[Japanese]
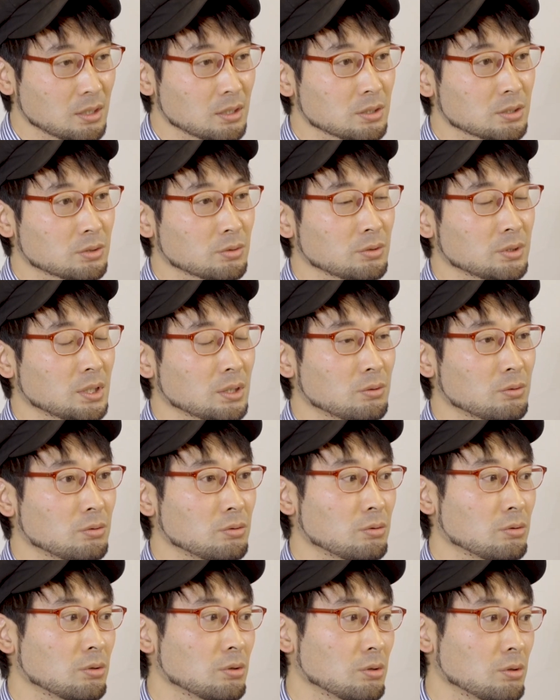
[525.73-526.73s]
そういった
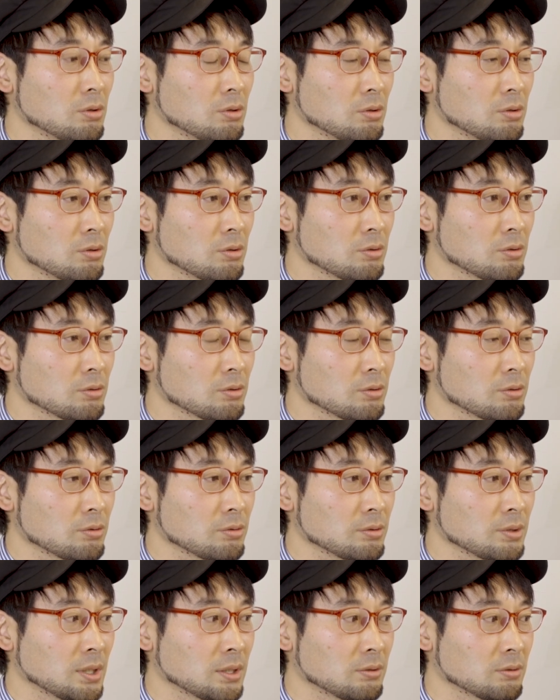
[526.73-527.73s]
こ
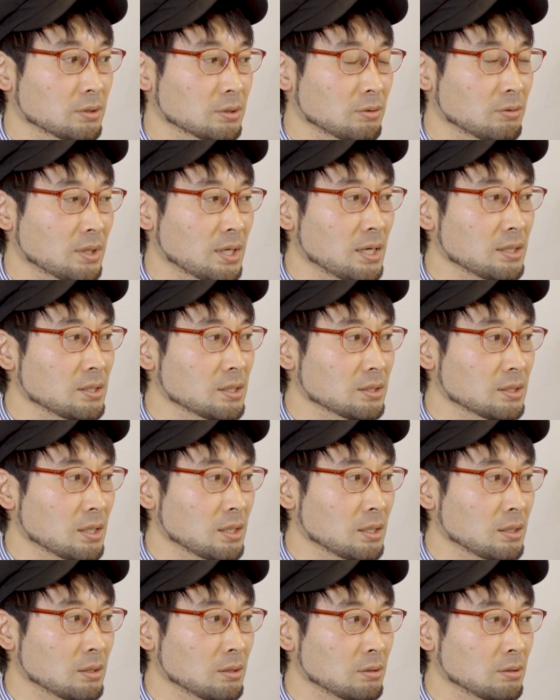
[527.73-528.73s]
うなんていうその患者
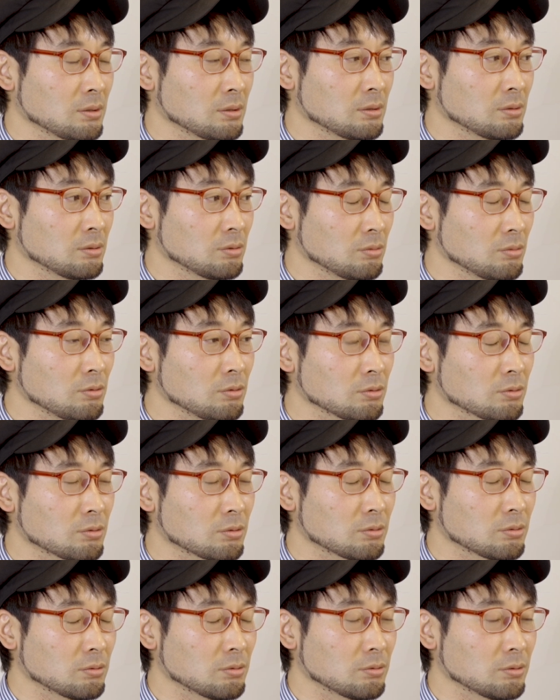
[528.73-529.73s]
さんの
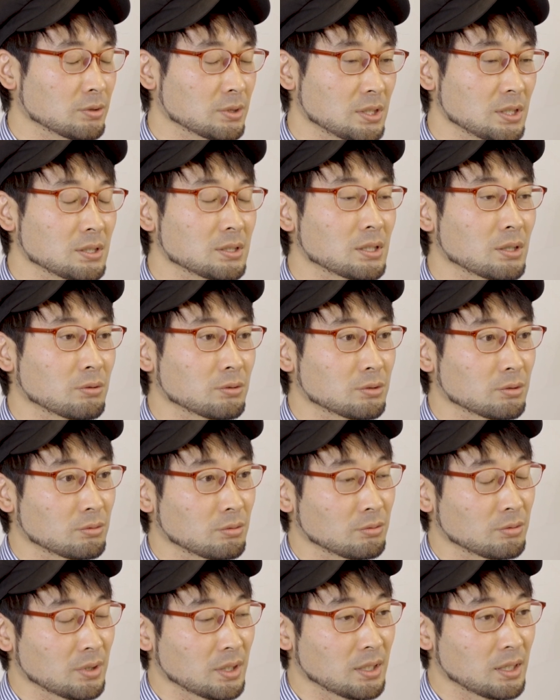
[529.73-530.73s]
人生をちょっと
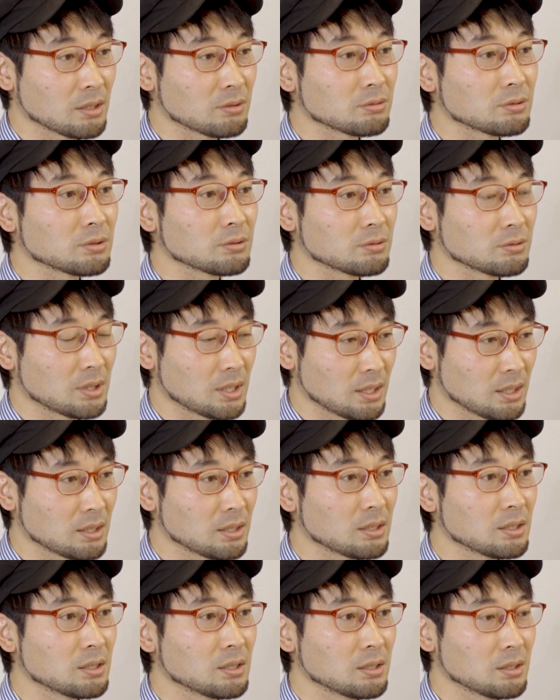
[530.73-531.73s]
本当描くというか。
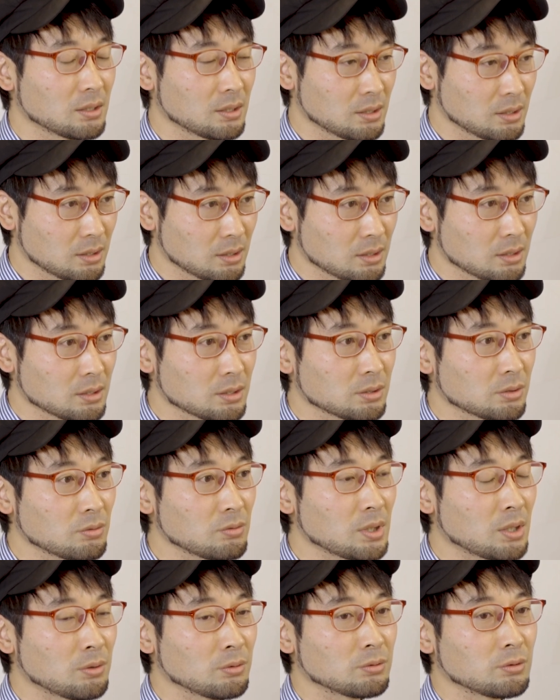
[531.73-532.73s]
そこ
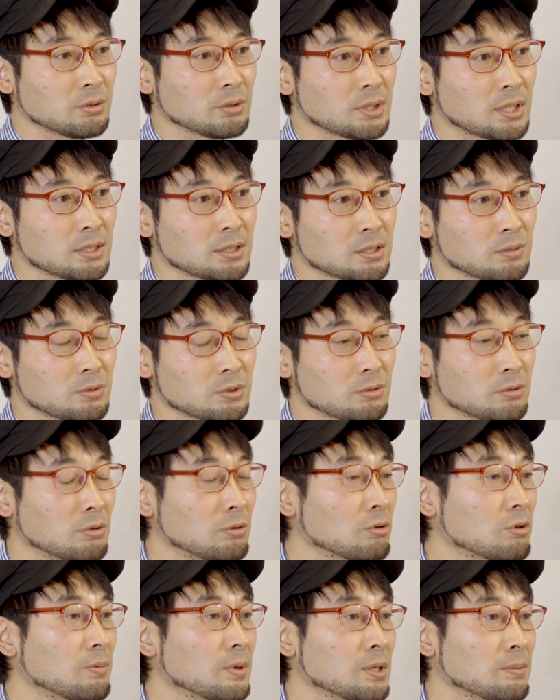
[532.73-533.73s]
が本当に患者さんもす
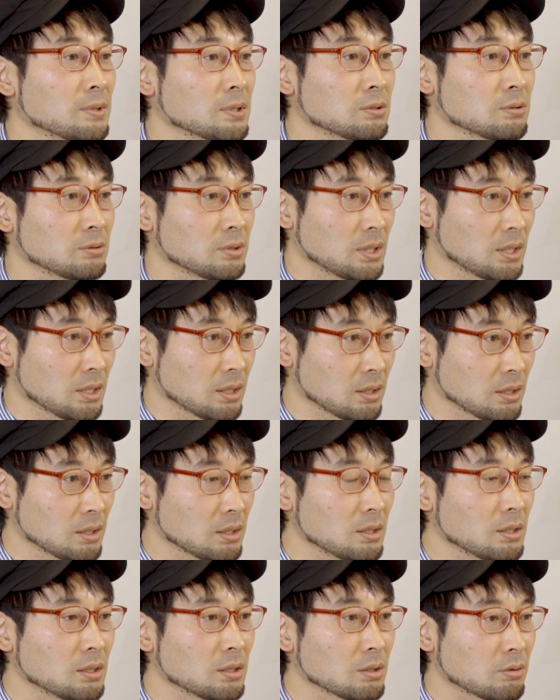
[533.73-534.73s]
ごい喜ばれますので、
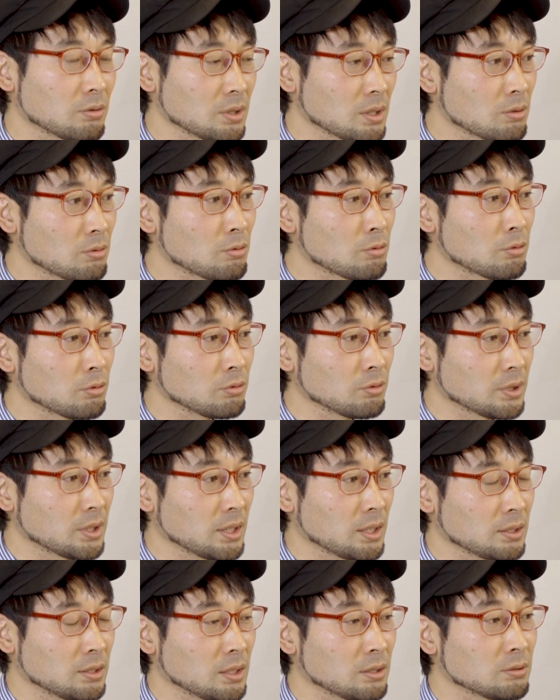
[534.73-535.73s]
これが心の
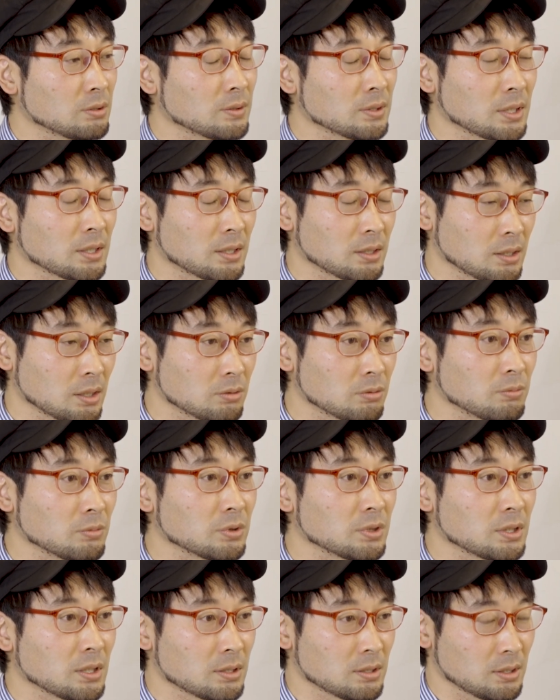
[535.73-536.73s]
ケアになるんではないかなと思っ
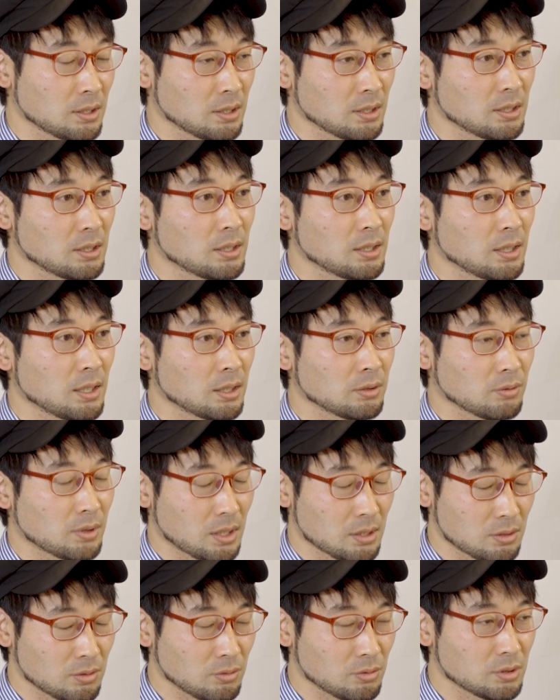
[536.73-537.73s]
てですね、あの
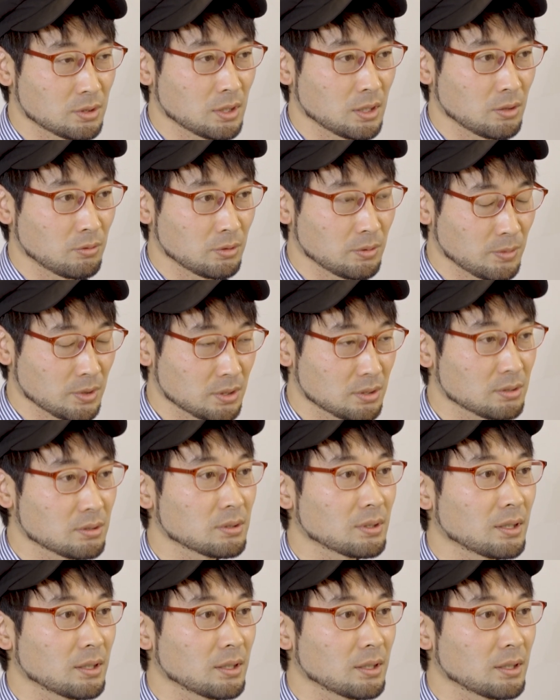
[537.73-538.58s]
活動しております。